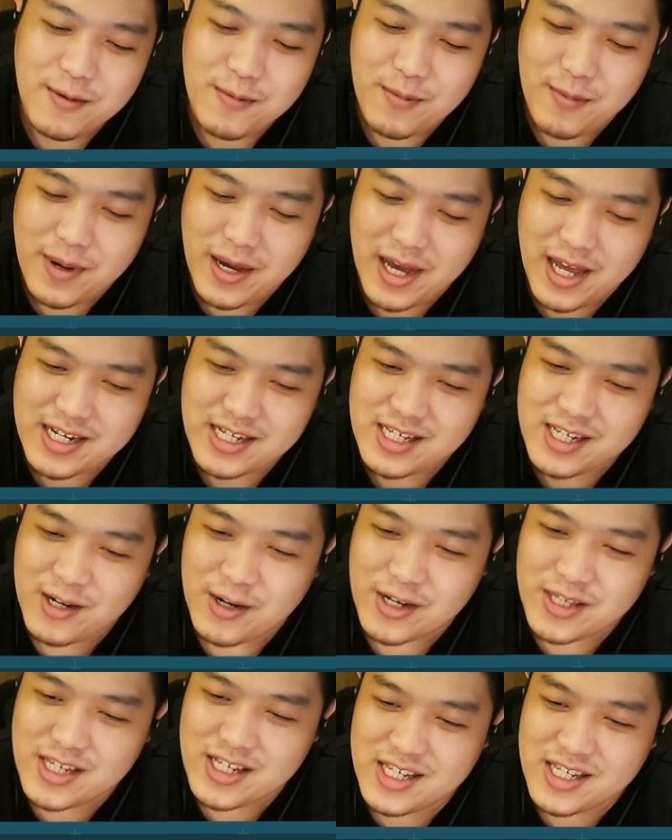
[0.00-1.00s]
妈的，这
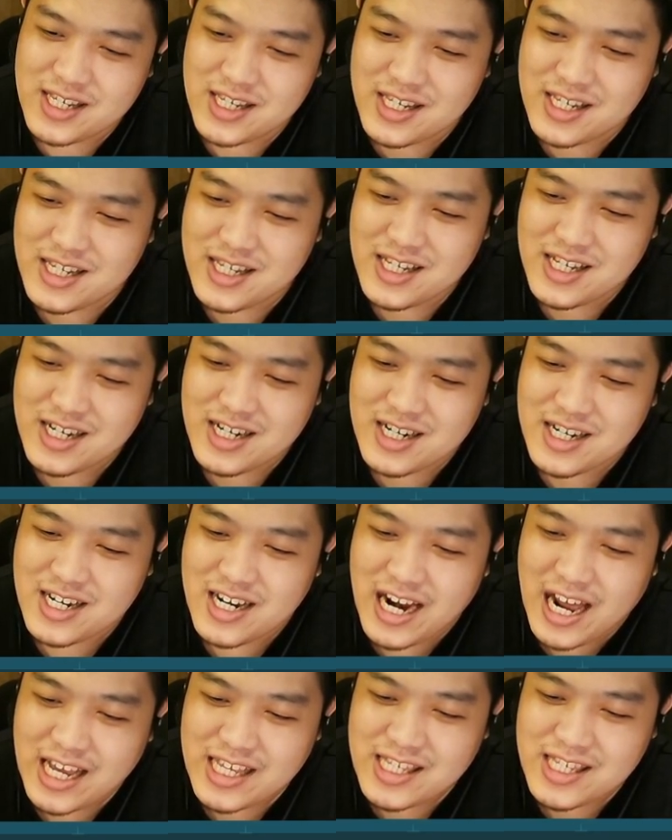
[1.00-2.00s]
款是呃
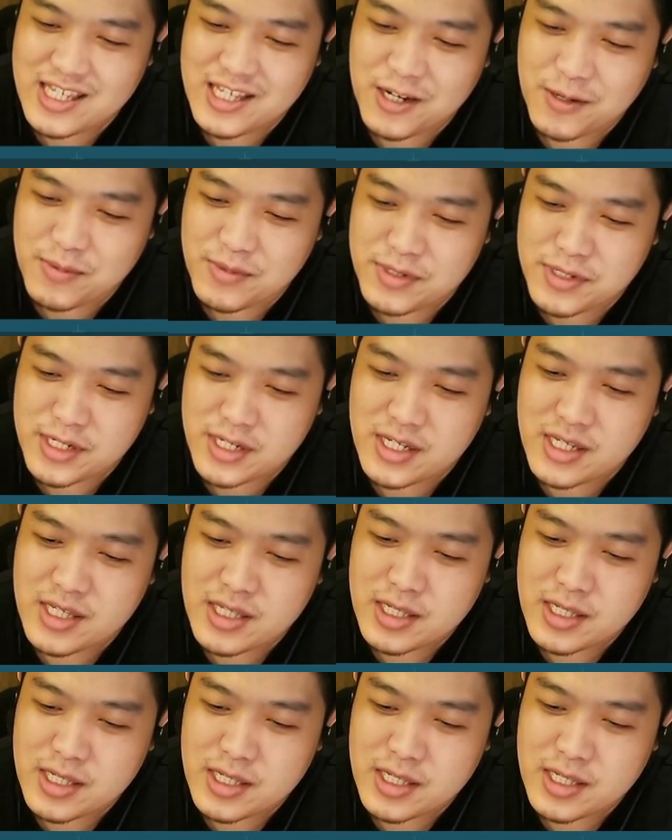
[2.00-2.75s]
垃圾到不行。